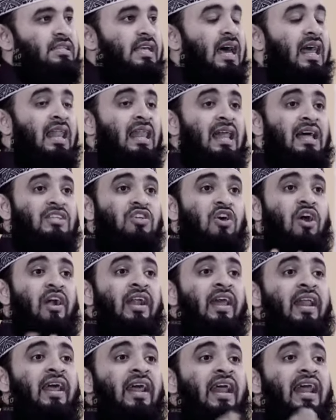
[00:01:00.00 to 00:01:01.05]
যে আল্লাহ
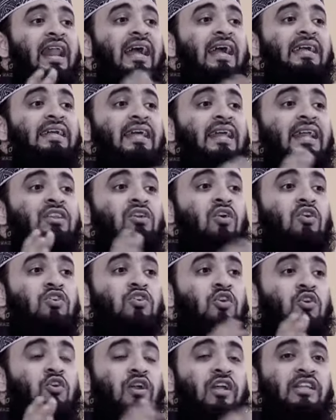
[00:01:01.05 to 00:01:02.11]
জর্ডানের এলাকাটারে
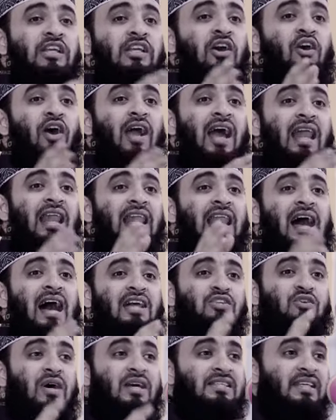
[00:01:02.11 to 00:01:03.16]
ধ্বংস করে দিল ওই আল্লাহ
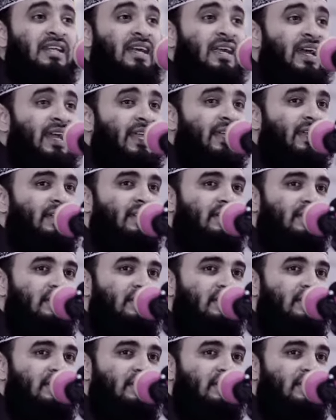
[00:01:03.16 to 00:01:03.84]
আজও আছে না নাই